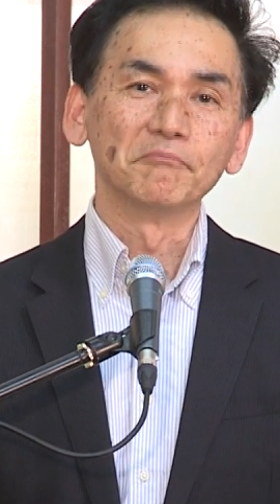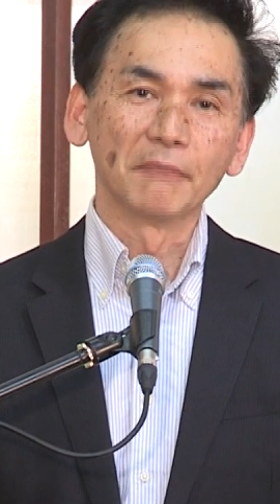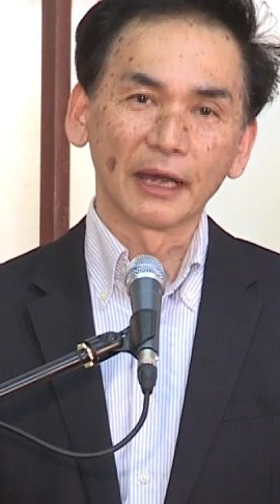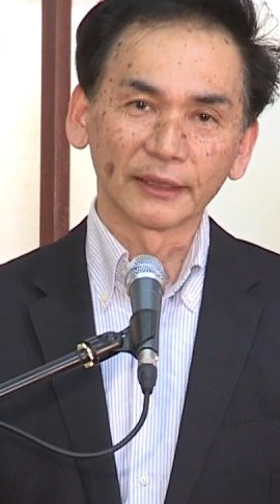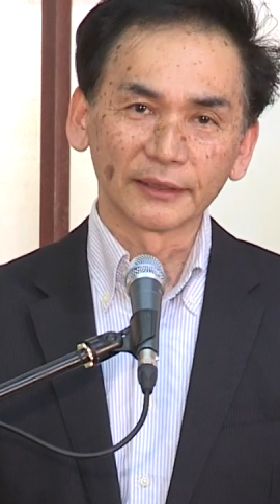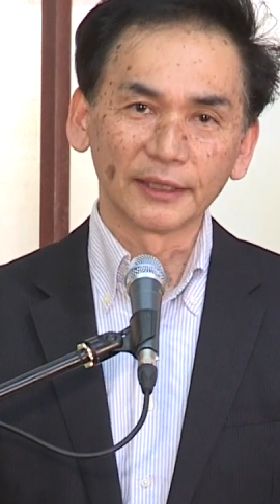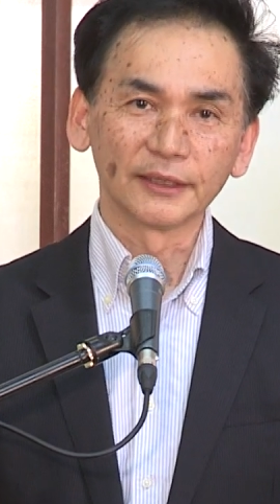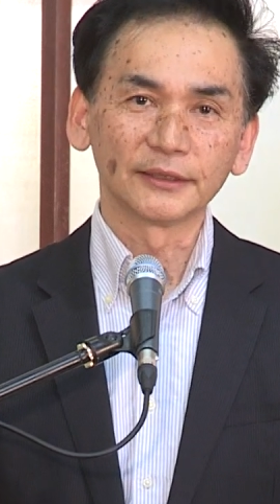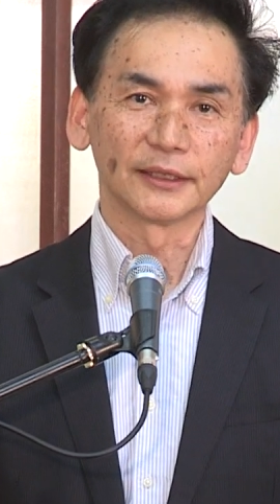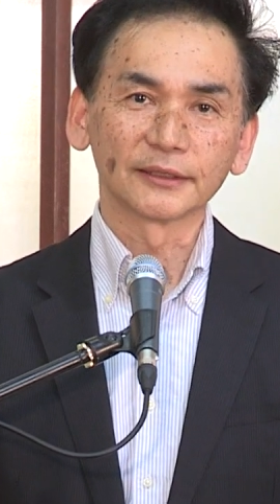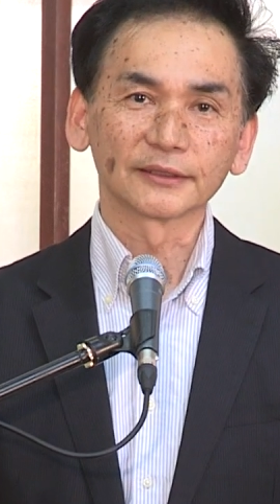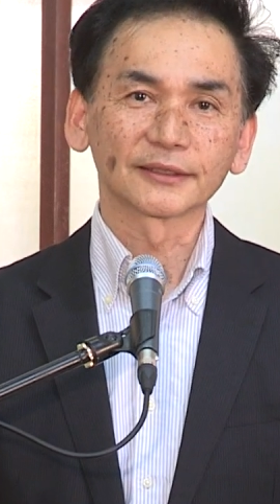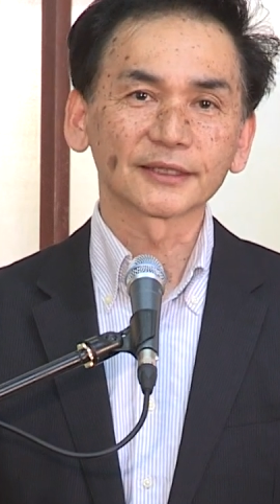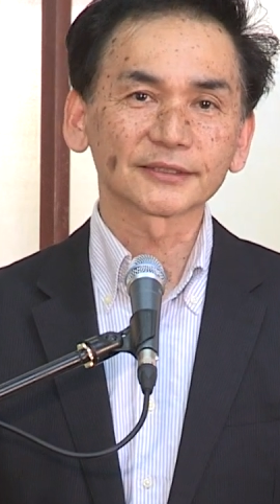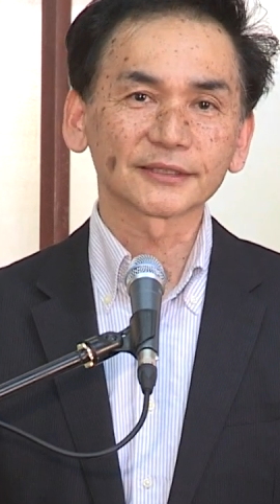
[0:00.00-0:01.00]
招いてい
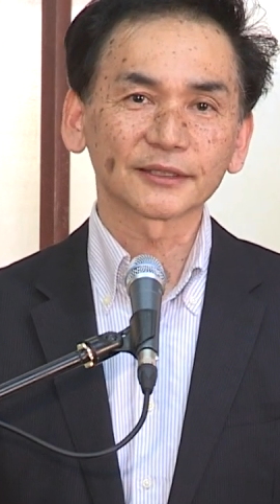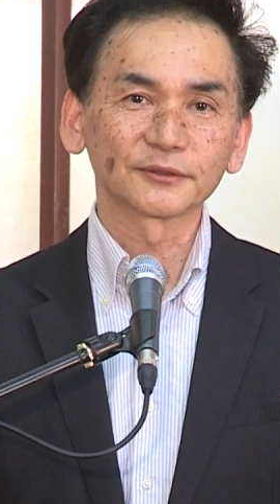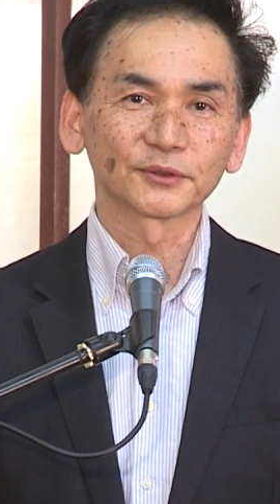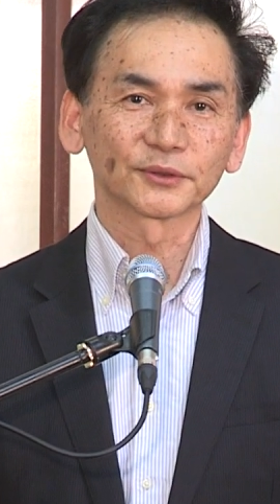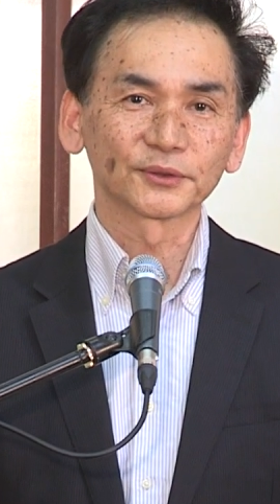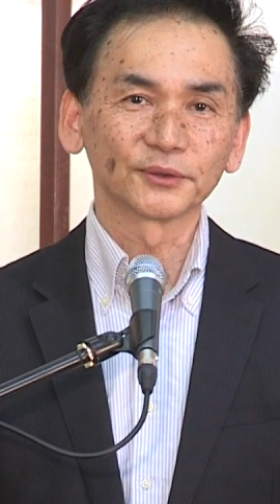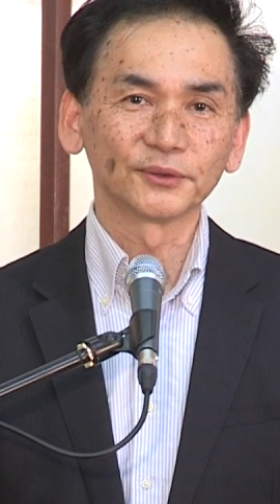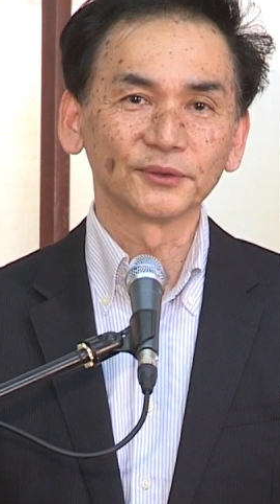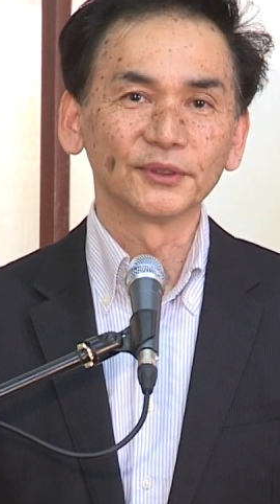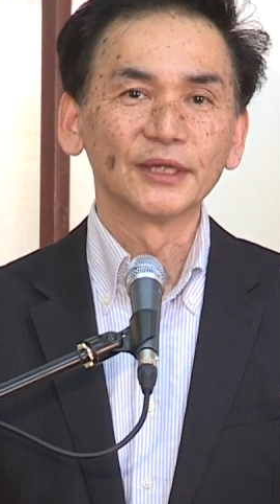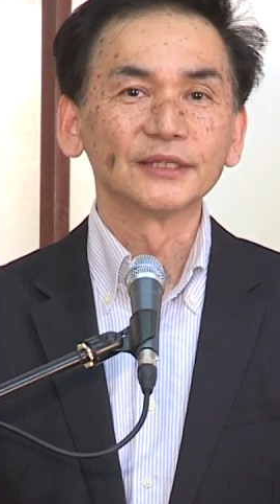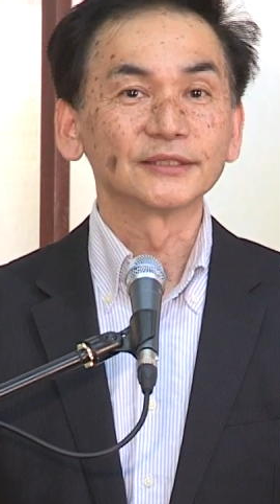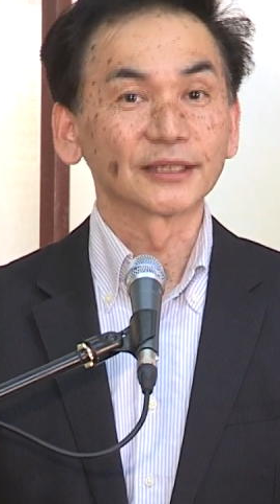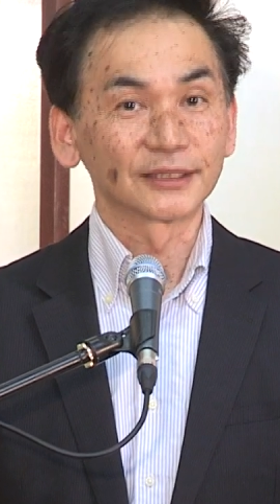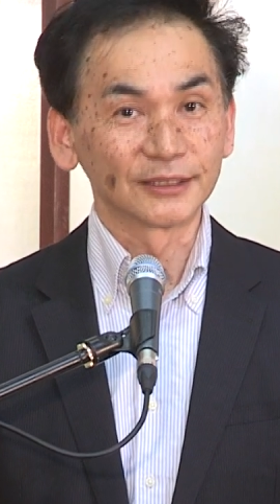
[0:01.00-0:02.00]
てくださることを
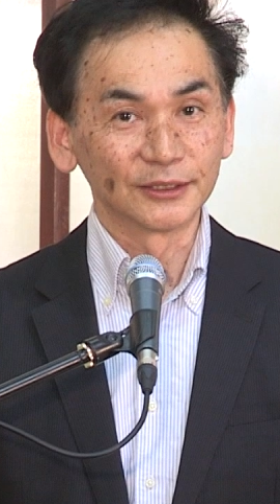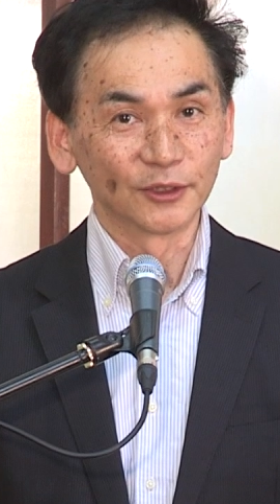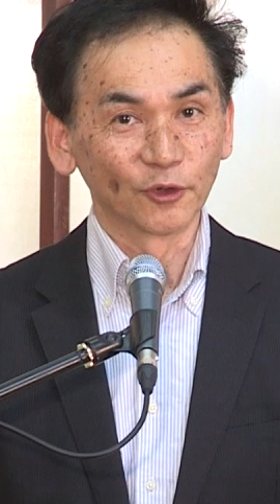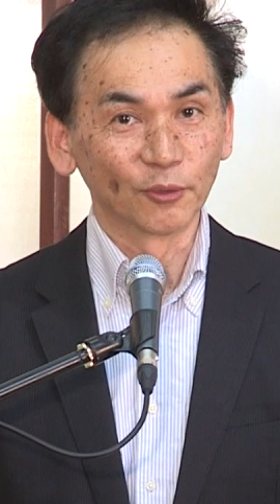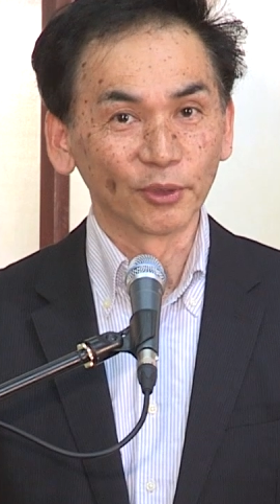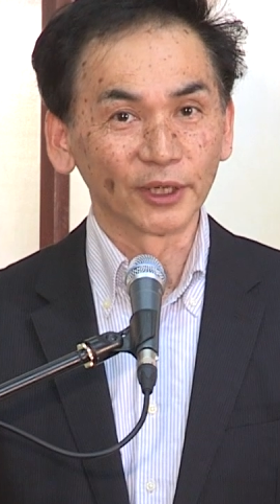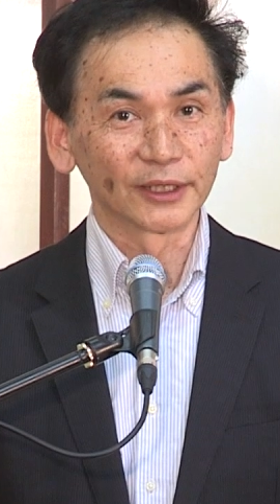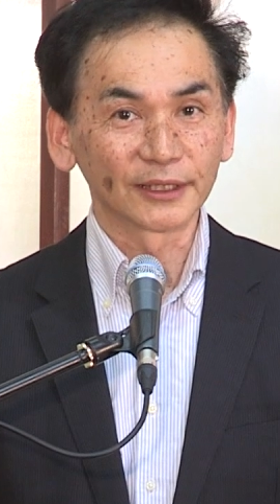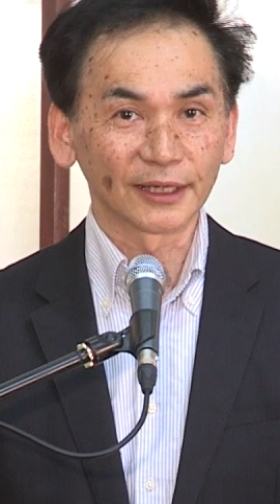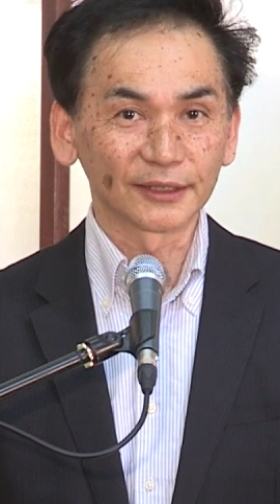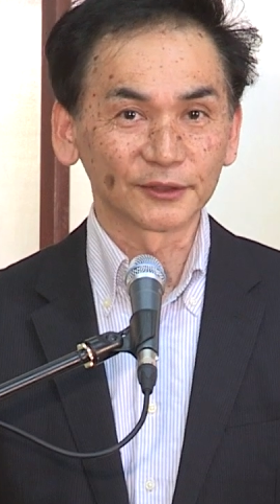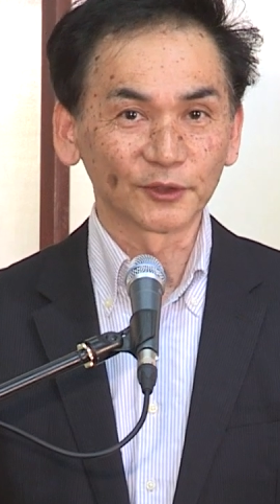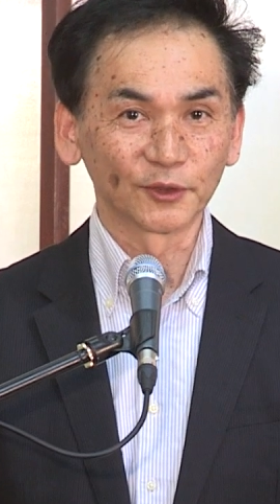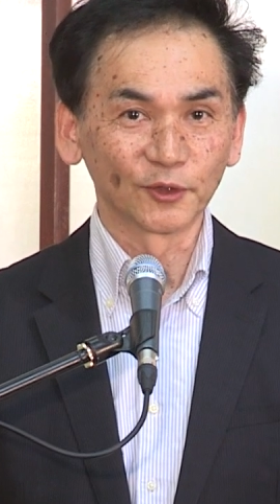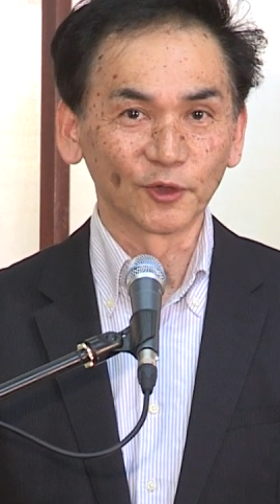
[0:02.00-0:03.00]
ぜひ覚えたい
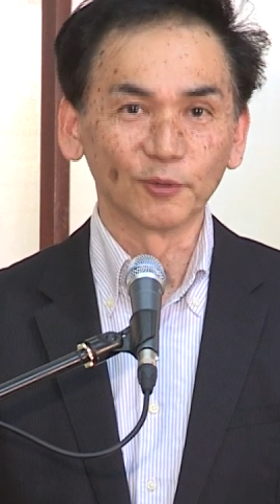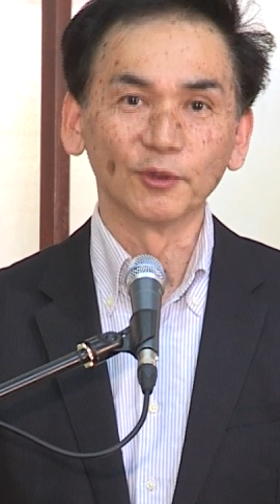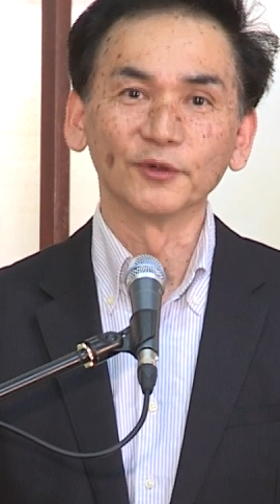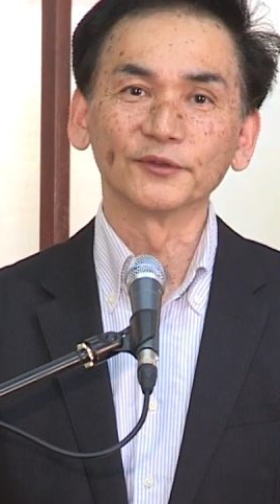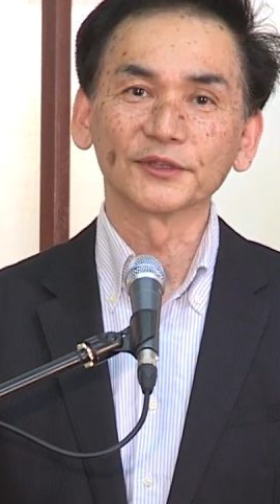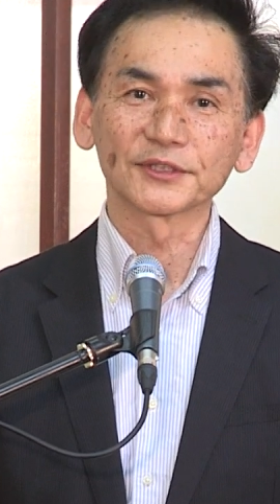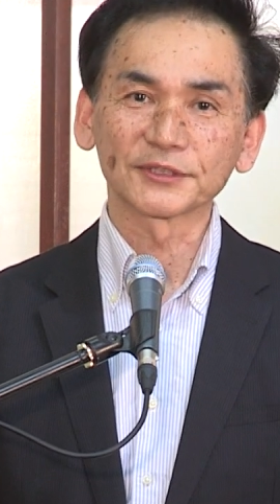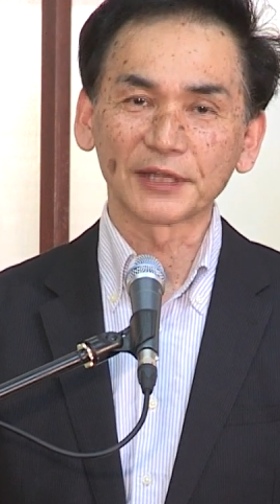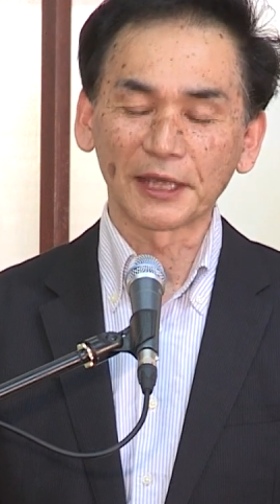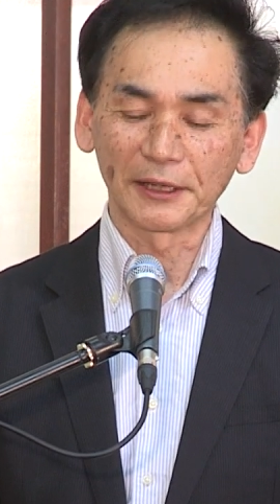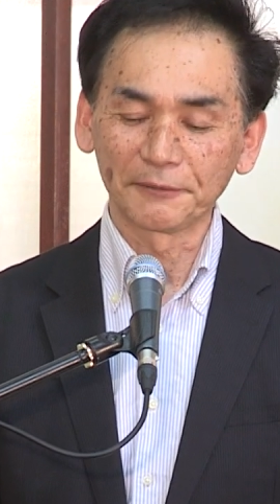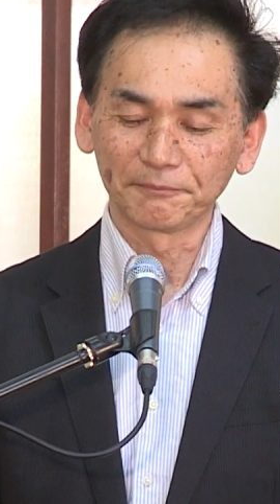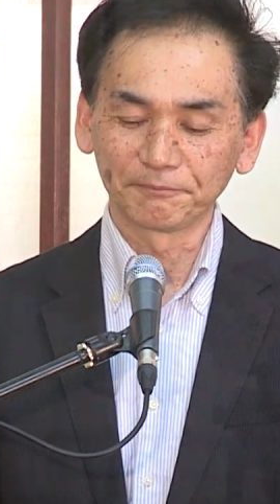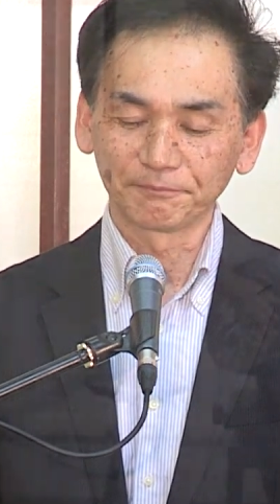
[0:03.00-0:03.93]
と思うんですね。